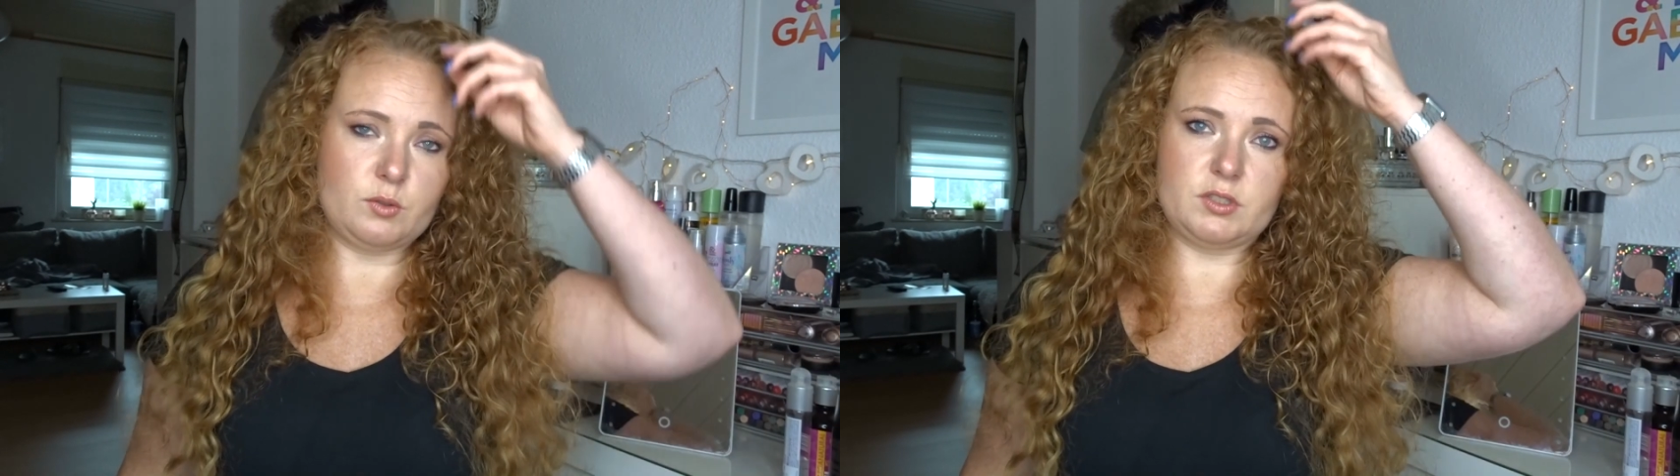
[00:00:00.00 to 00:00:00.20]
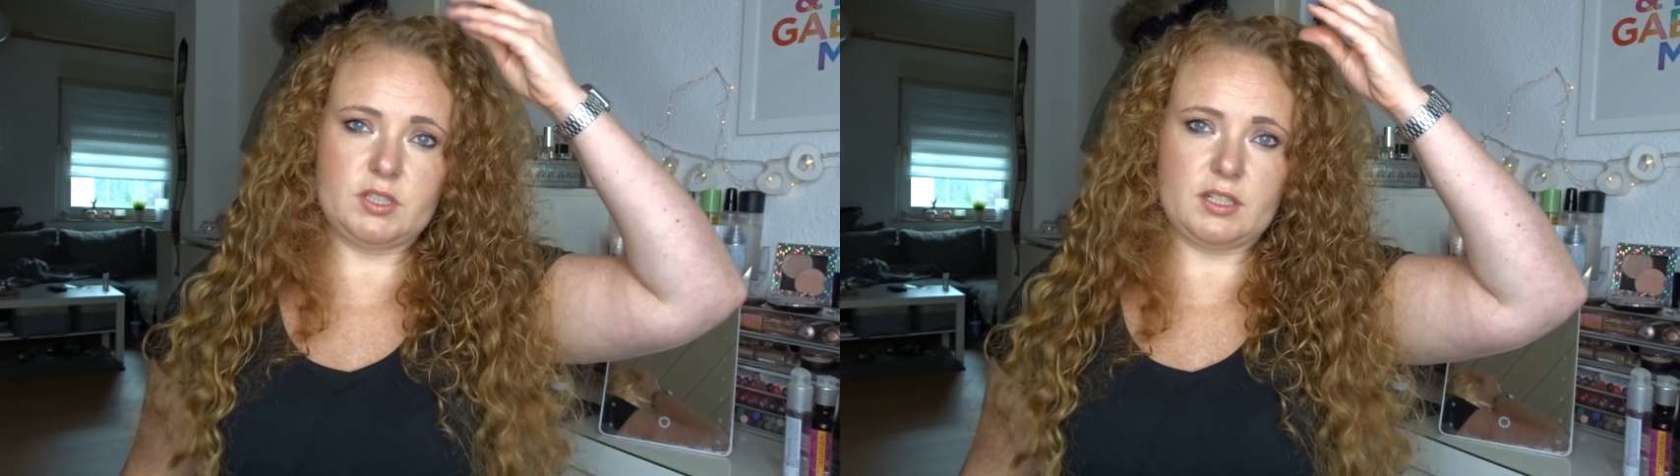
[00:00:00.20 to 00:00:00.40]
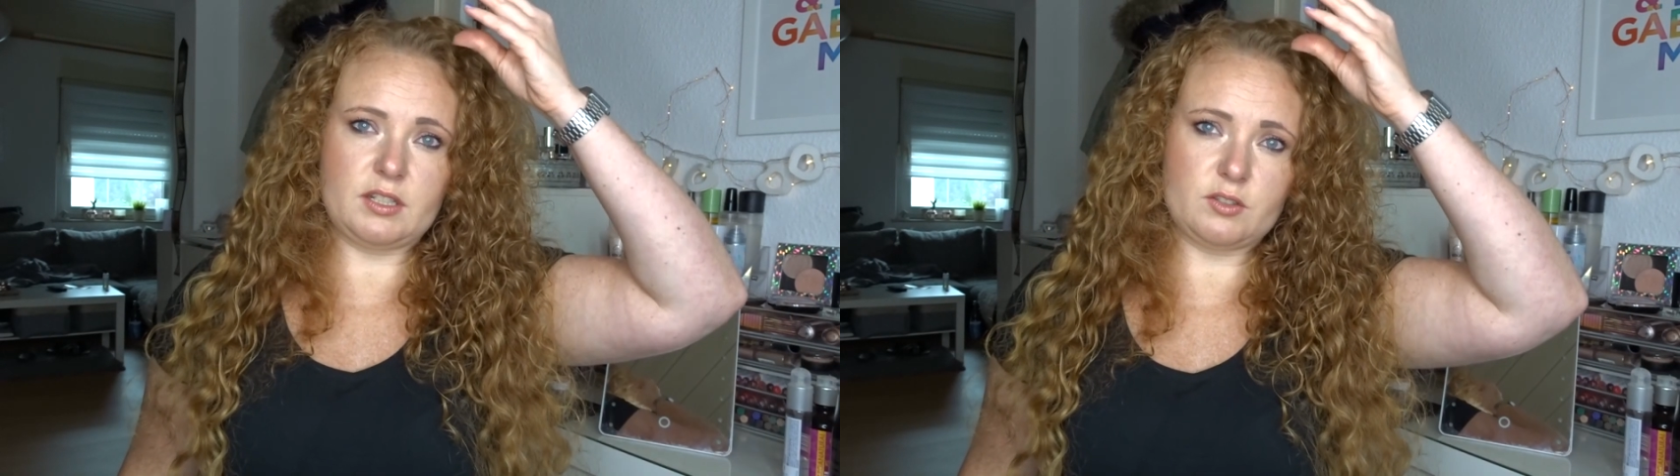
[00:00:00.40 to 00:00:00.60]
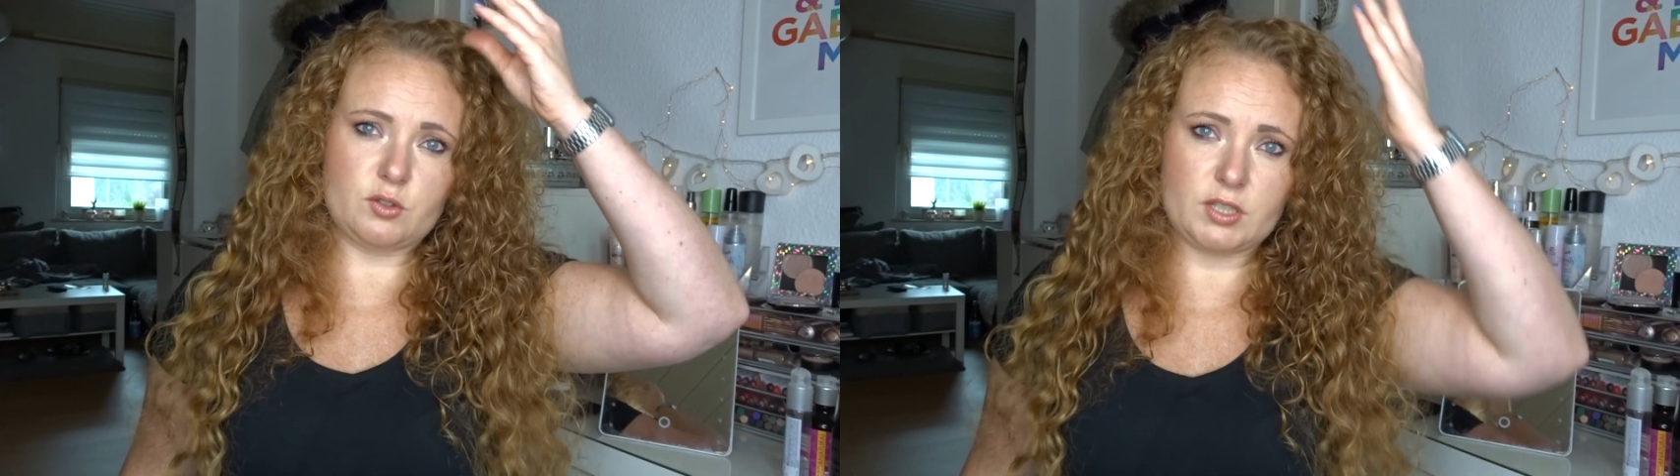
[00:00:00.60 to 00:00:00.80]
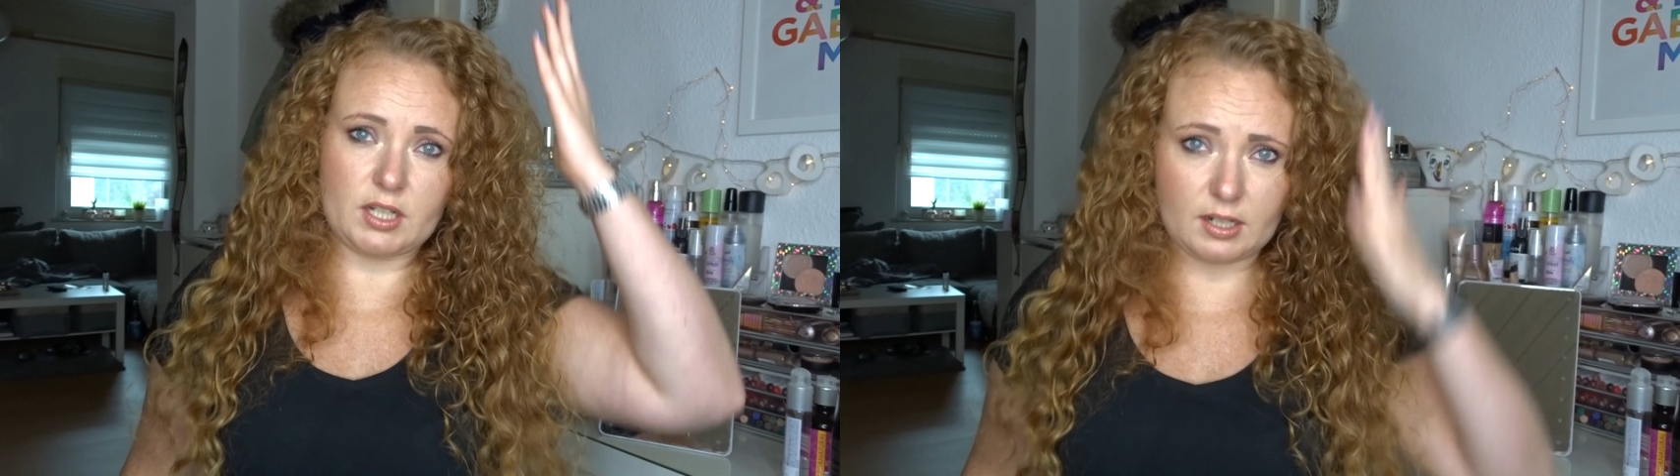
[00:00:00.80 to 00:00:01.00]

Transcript: und die dann total